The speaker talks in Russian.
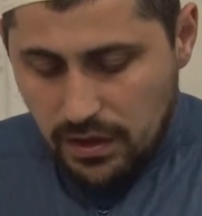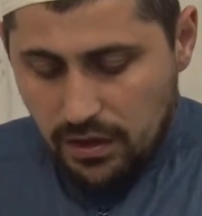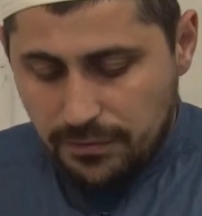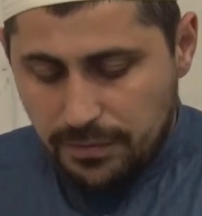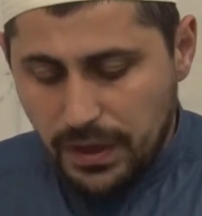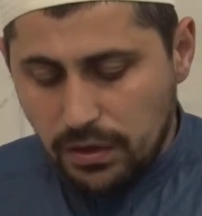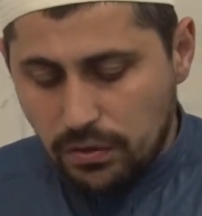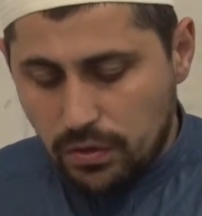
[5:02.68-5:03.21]
В
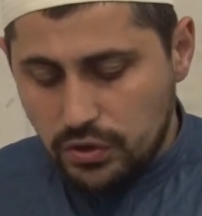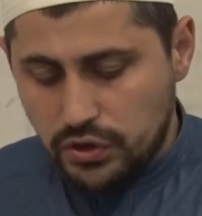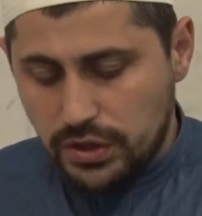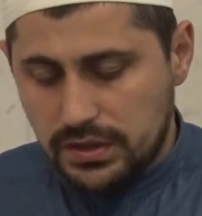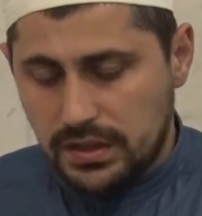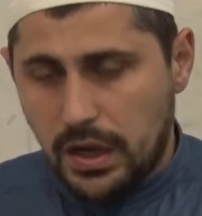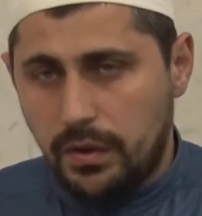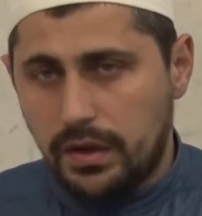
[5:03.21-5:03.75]
первую
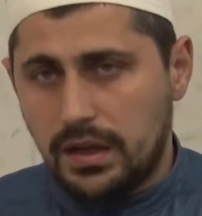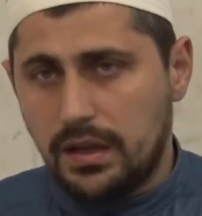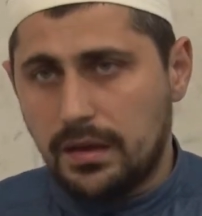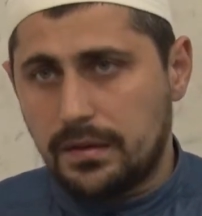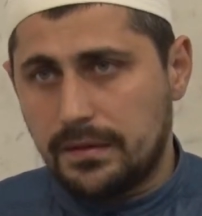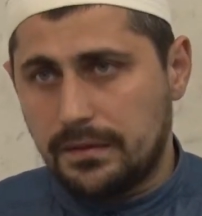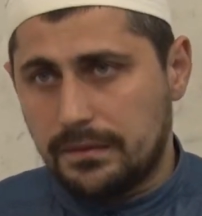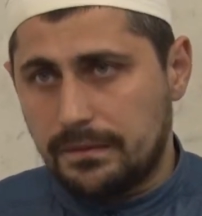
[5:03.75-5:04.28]
очередь,
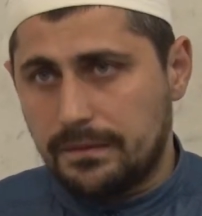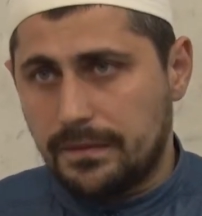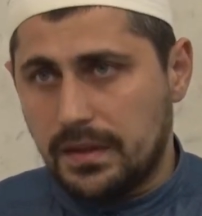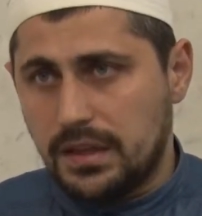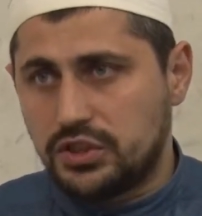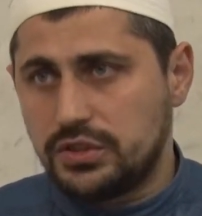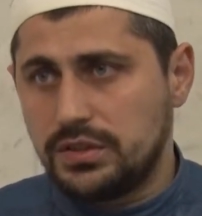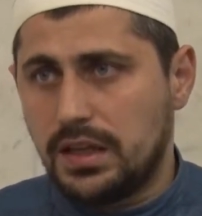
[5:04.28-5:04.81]
говоря,
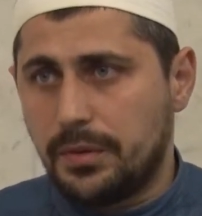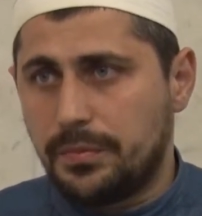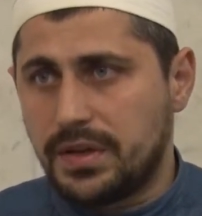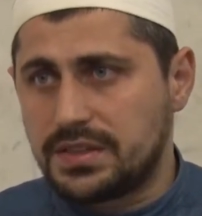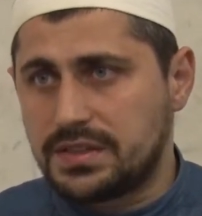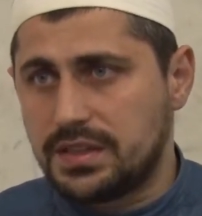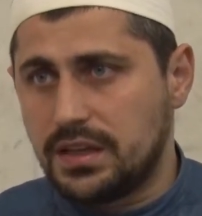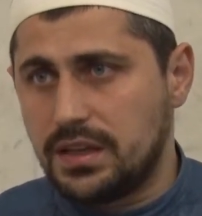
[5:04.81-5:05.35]
начиная о
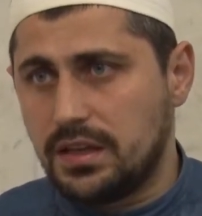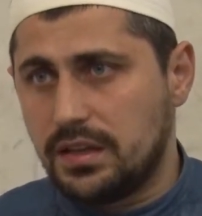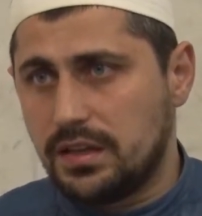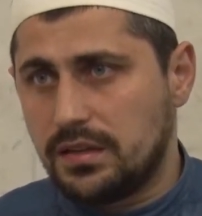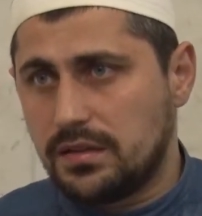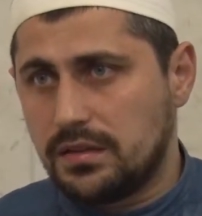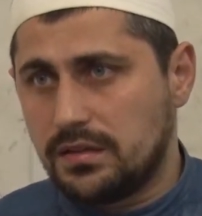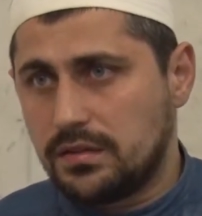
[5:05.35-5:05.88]
посте,
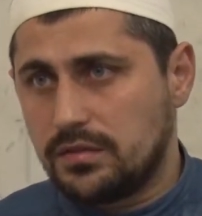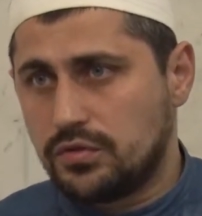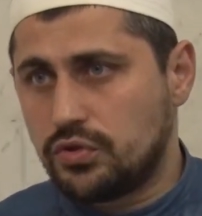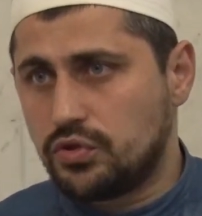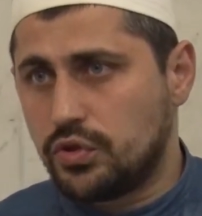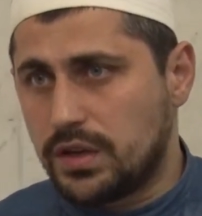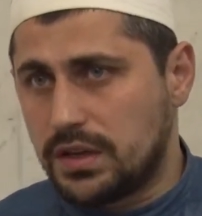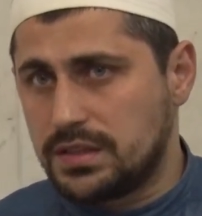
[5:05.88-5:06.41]
все,
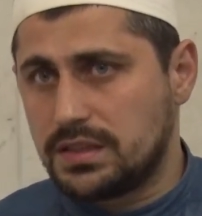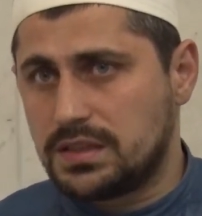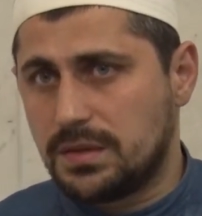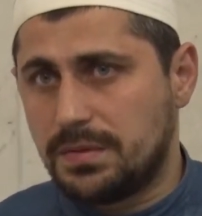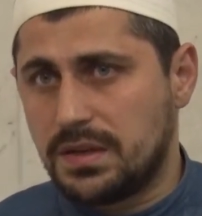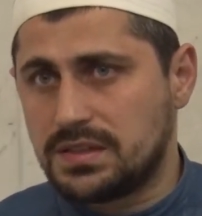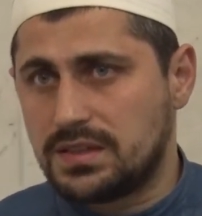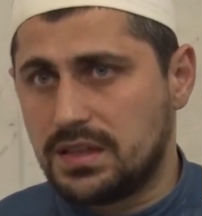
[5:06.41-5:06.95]
что касается
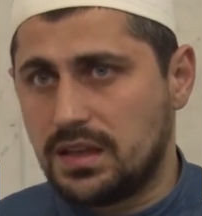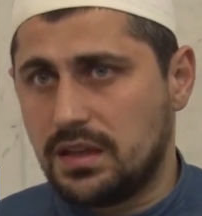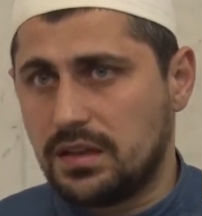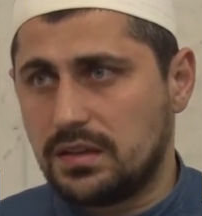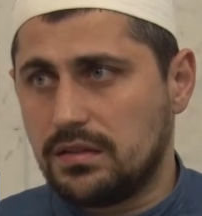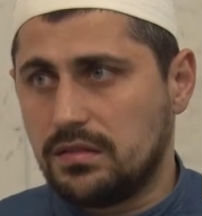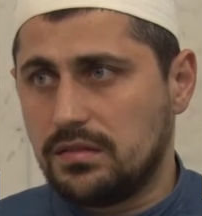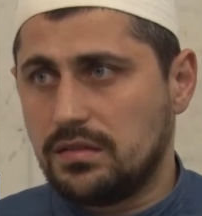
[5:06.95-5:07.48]

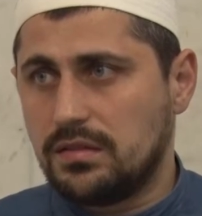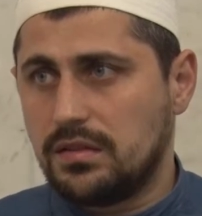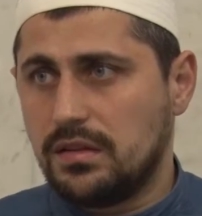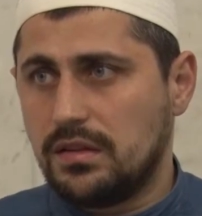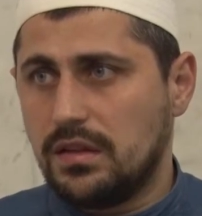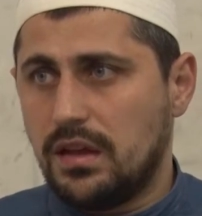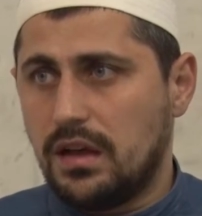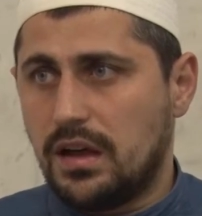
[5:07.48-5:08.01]
поста,
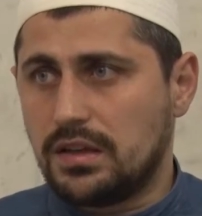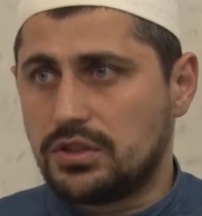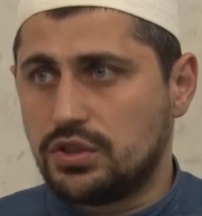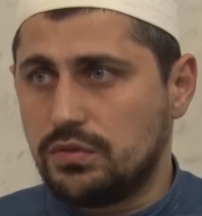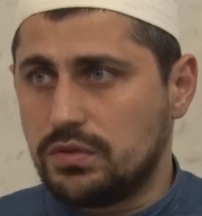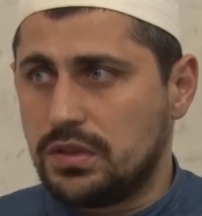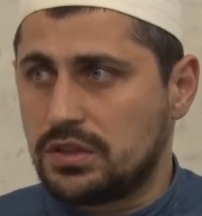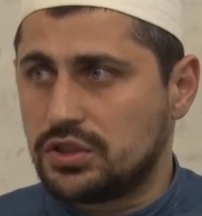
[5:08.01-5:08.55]
от
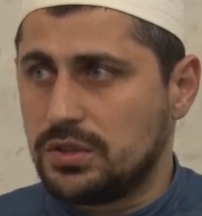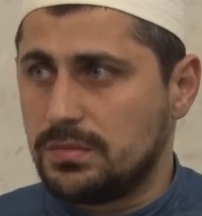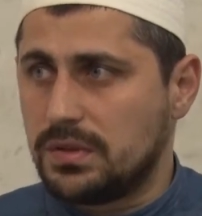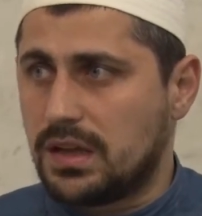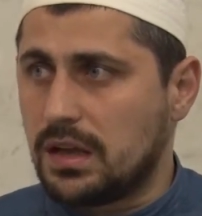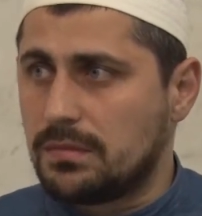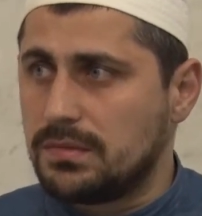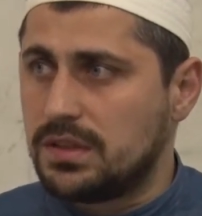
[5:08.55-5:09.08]
чего должны мы,
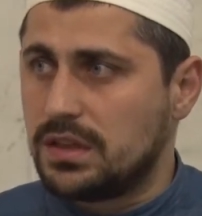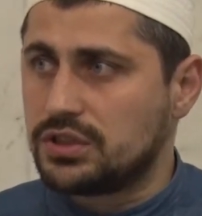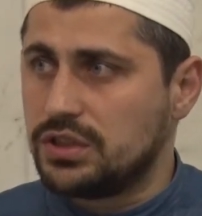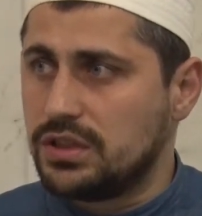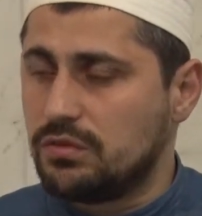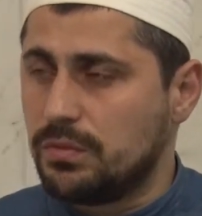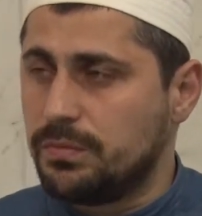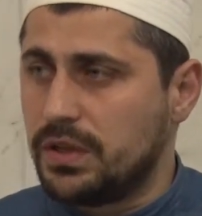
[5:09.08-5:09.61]
как мы должны
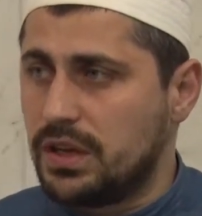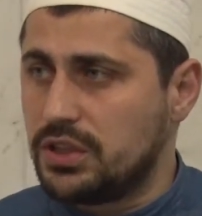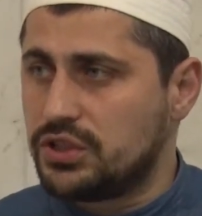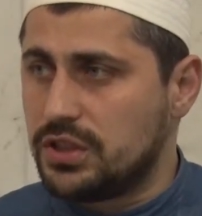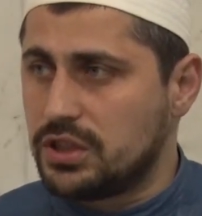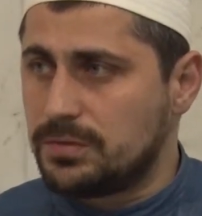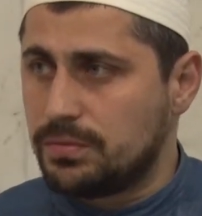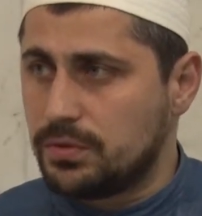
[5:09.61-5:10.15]
его беречь,
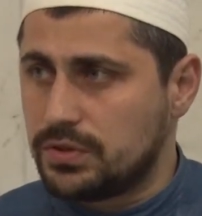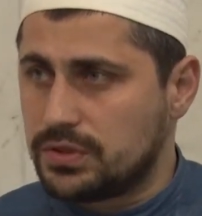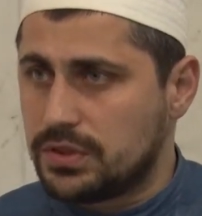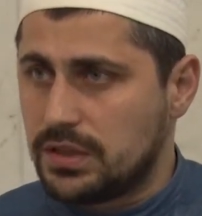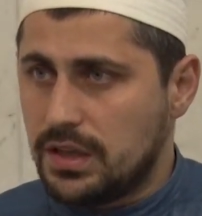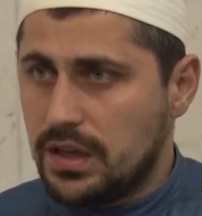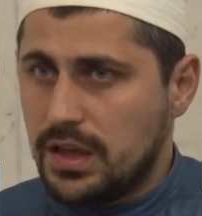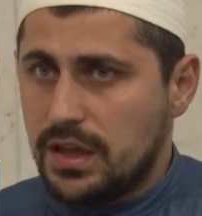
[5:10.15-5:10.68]
наш пост,
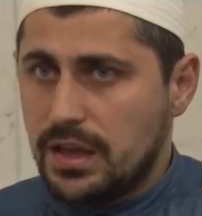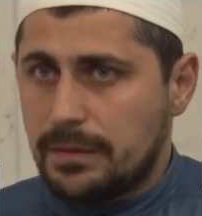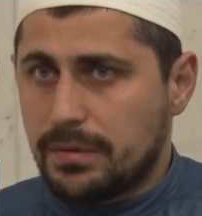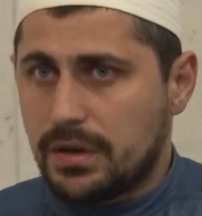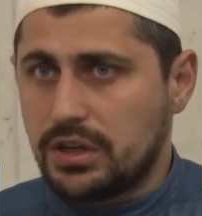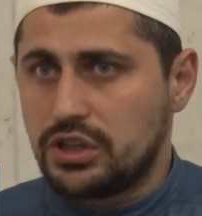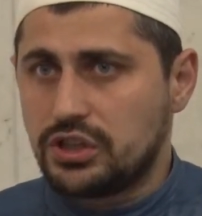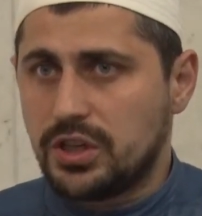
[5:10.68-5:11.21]

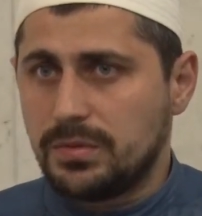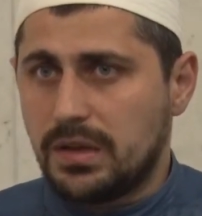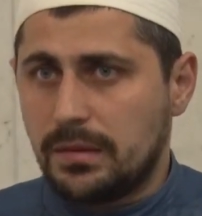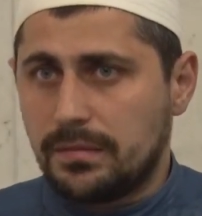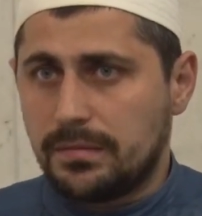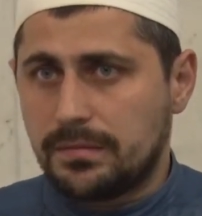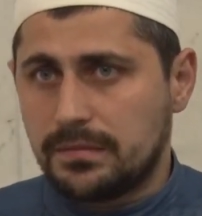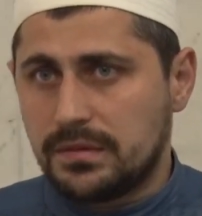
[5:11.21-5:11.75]
прежде чем
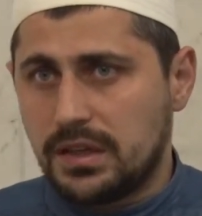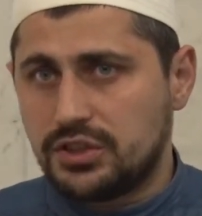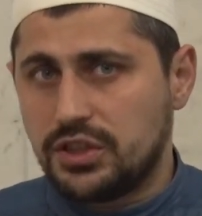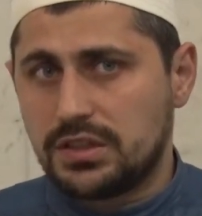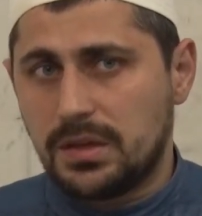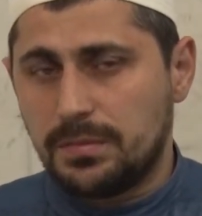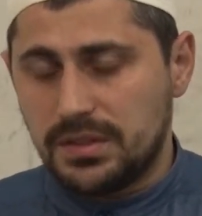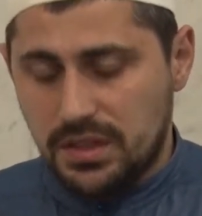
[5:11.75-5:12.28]
об,
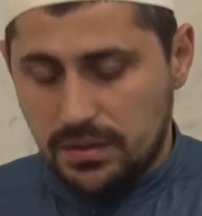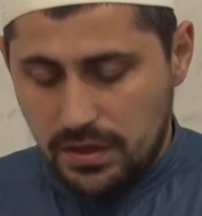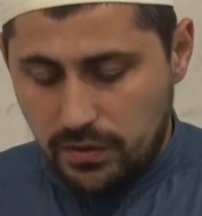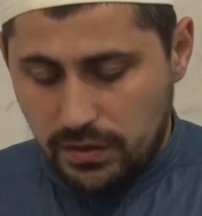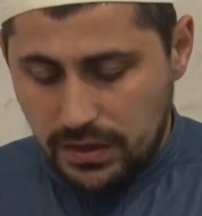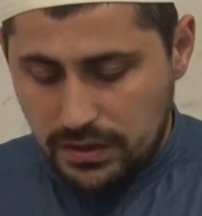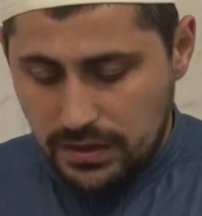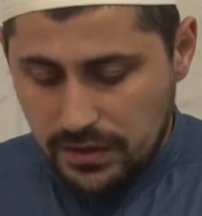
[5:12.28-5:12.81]
начать об этом
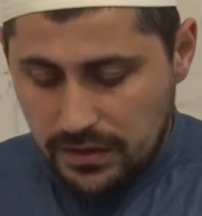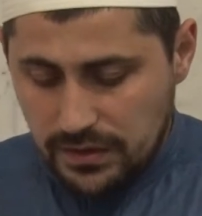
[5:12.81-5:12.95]
говорить,